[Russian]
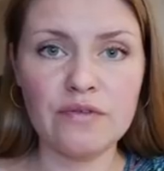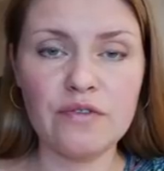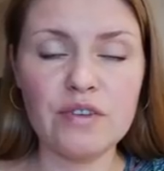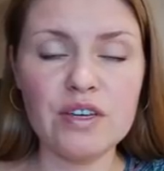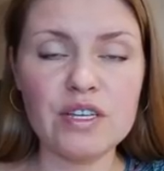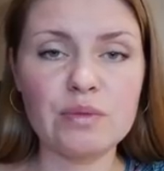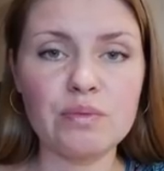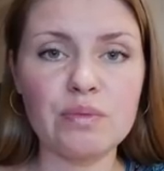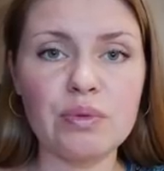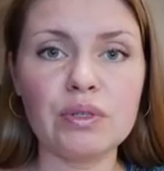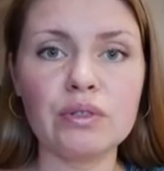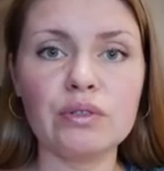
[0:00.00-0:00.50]

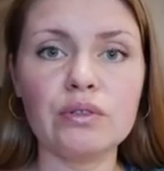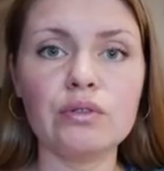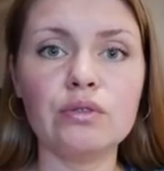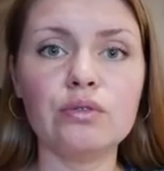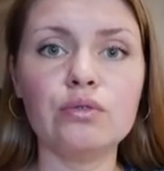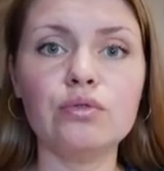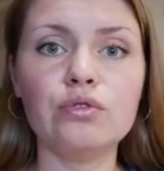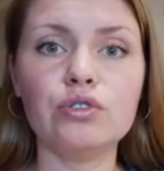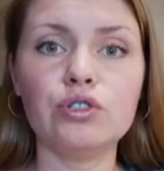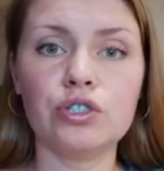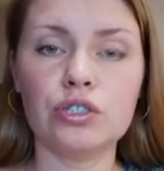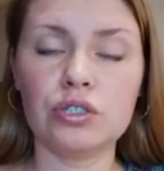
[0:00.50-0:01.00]
весь
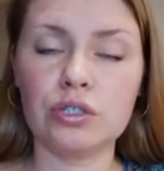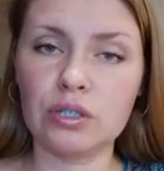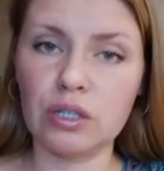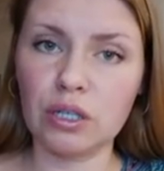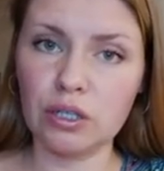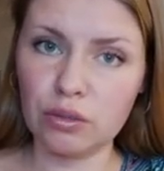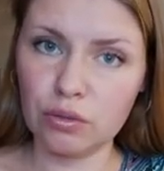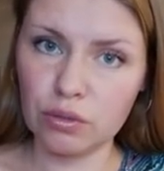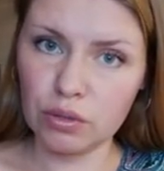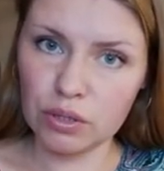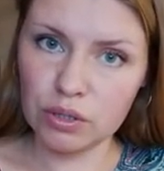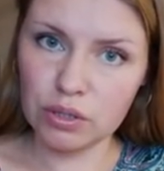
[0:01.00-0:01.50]
предыдущий, из
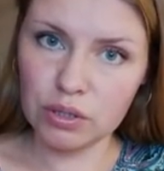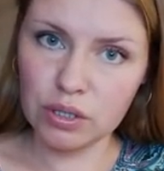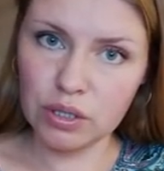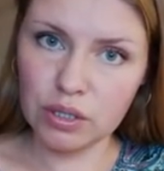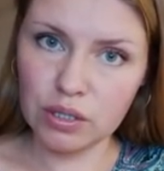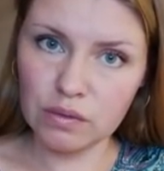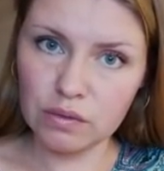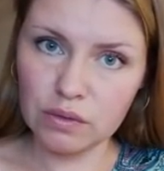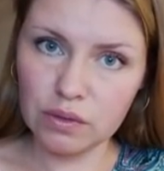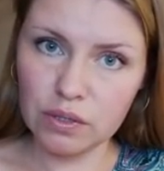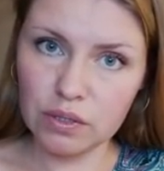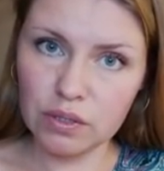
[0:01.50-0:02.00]
которых
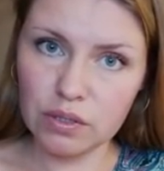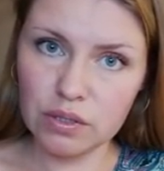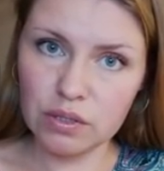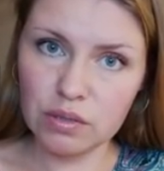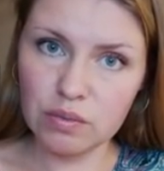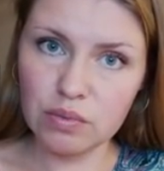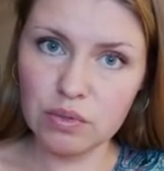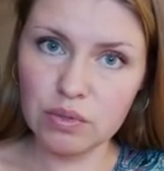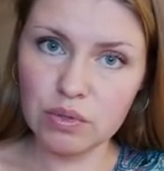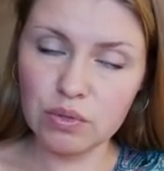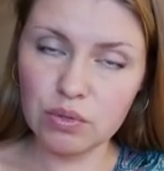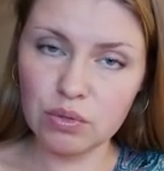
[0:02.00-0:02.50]
складывается
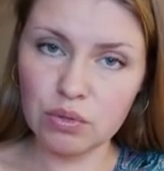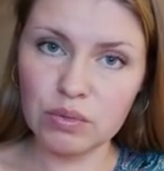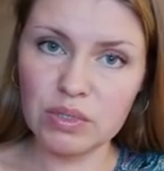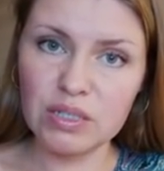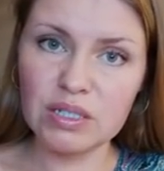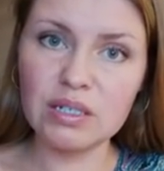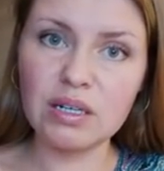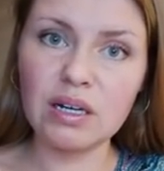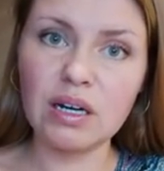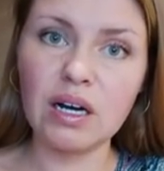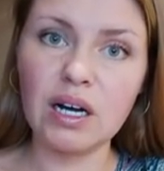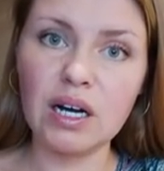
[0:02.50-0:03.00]

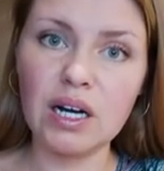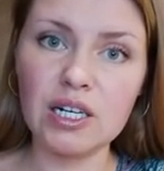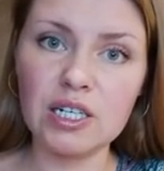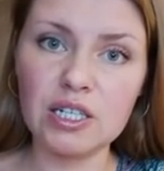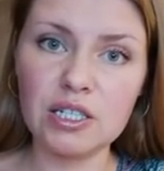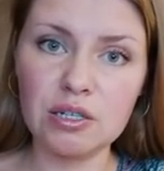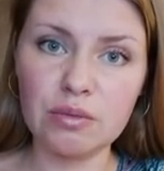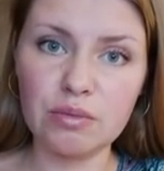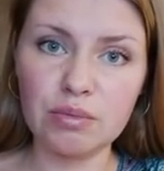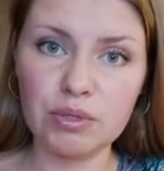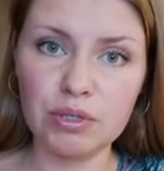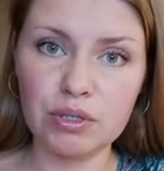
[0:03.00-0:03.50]
себестоимость
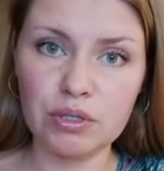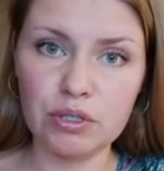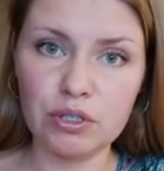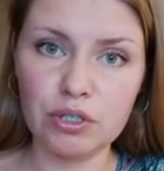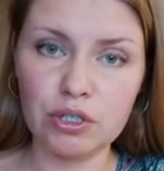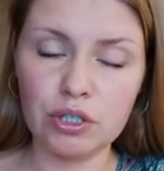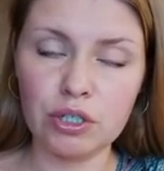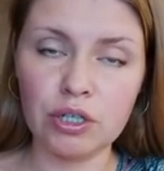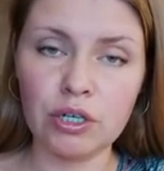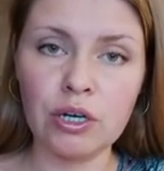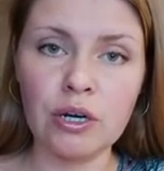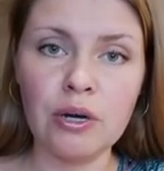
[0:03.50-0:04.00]
каждой
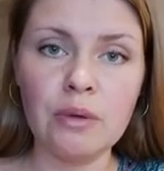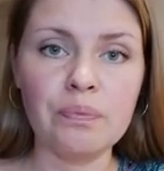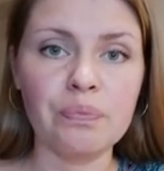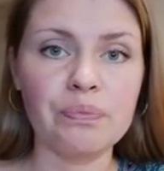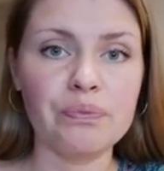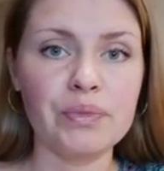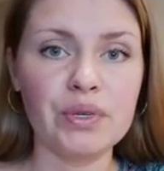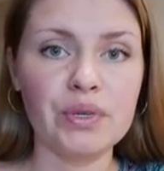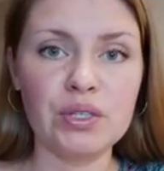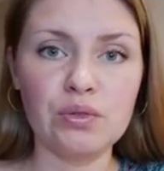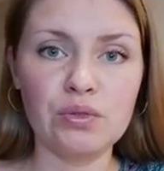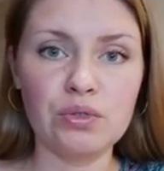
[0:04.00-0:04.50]
птички,
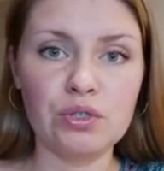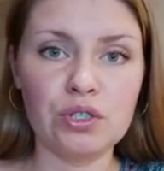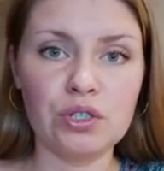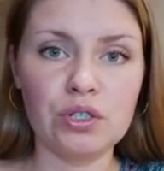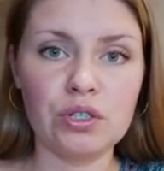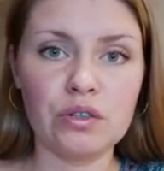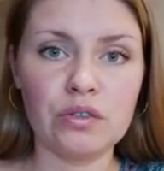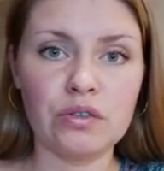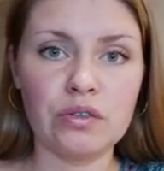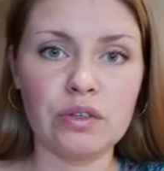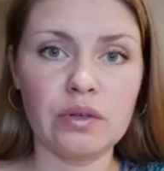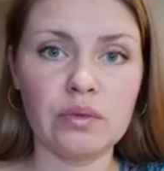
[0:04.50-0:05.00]
мы не
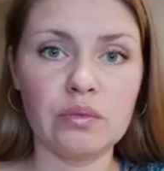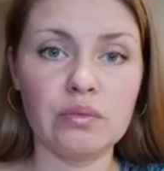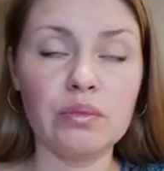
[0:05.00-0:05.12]
учитываем.